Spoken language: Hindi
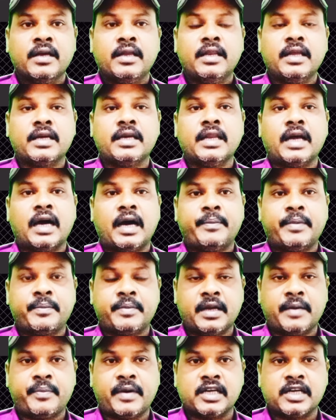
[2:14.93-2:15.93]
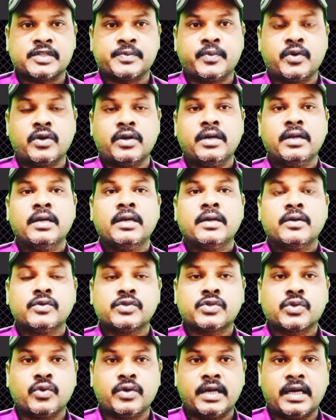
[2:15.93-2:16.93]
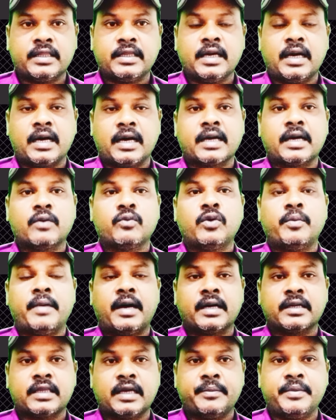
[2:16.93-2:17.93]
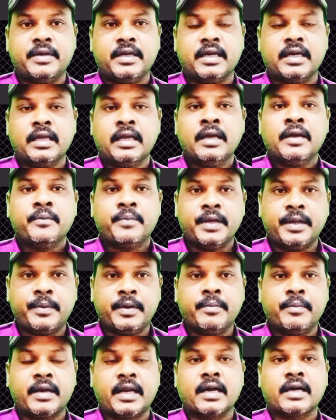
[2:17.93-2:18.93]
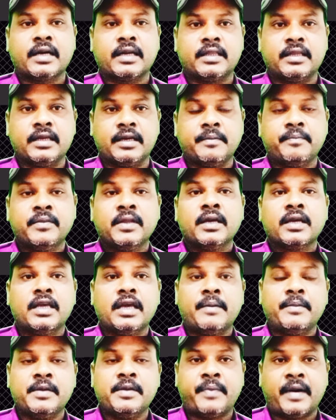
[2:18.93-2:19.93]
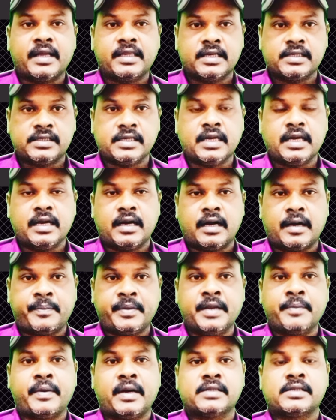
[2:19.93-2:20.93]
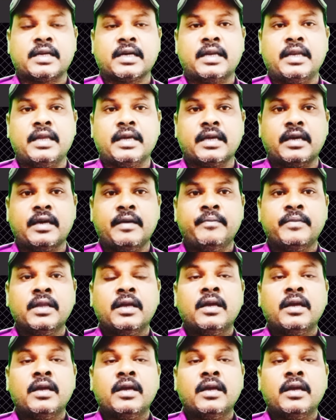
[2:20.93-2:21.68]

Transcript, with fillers: लेकिन आप अपना पासपोर्ट उसको ना दें अगर वो मांगता भी है फिर भी मना कर दें कि हम हिफाजत से अपने पास रख लेंगे